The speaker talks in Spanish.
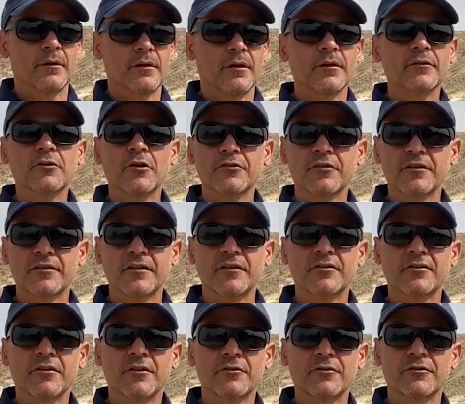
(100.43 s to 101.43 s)
Y entonces
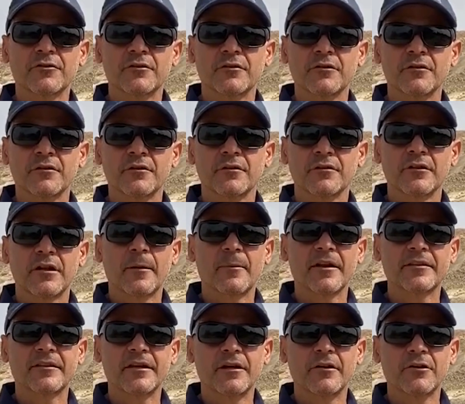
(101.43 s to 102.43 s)
estos
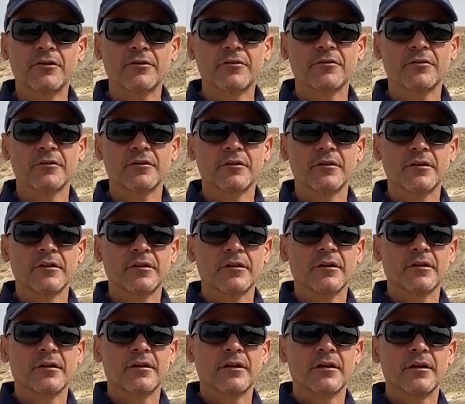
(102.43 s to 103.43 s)
nabateos
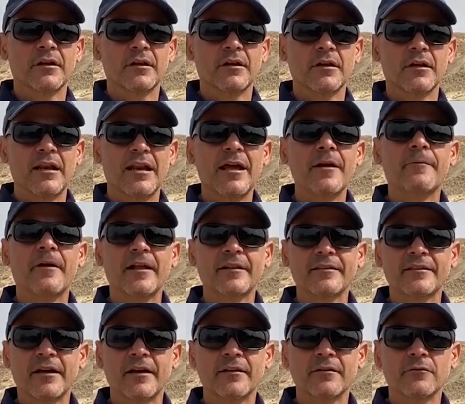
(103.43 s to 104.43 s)
eh,
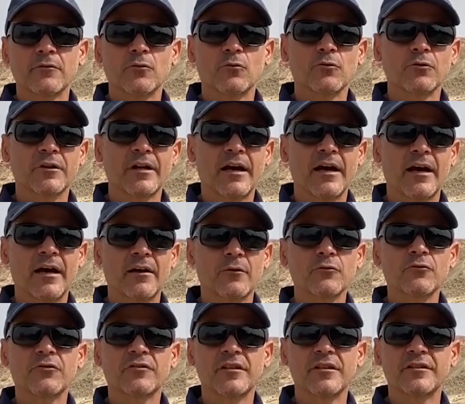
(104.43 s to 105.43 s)
levantan
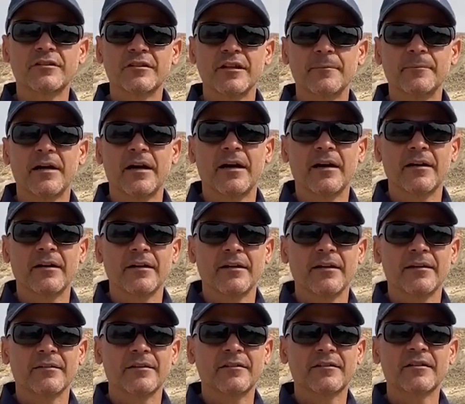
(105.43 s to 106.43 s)
un sistema
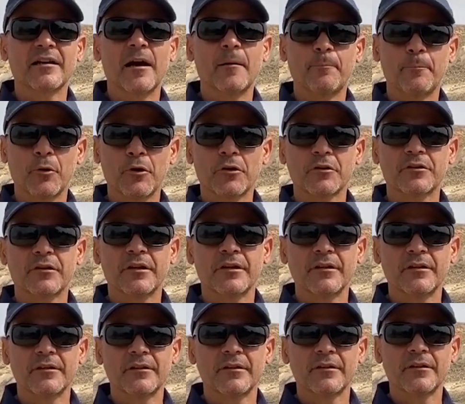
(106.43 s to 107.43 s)
de
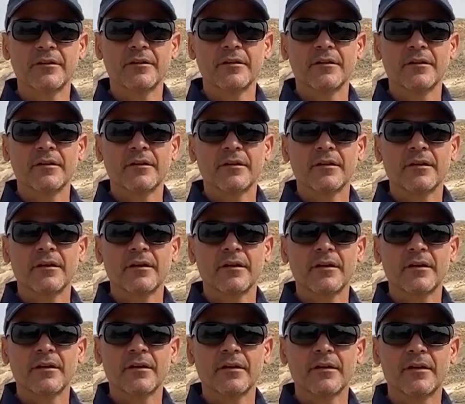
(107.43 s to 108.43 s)
transporte
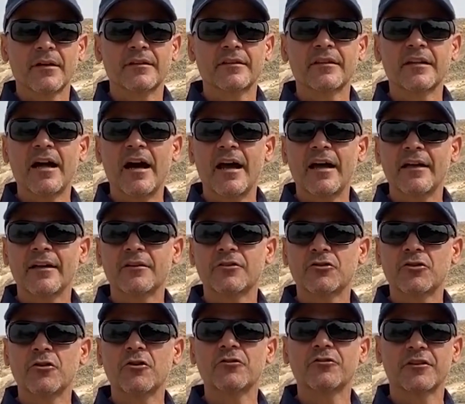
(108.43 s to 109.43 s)
que trae
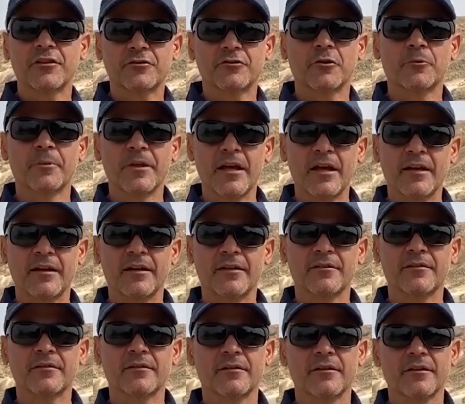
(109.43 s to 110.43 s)
todos estos bienes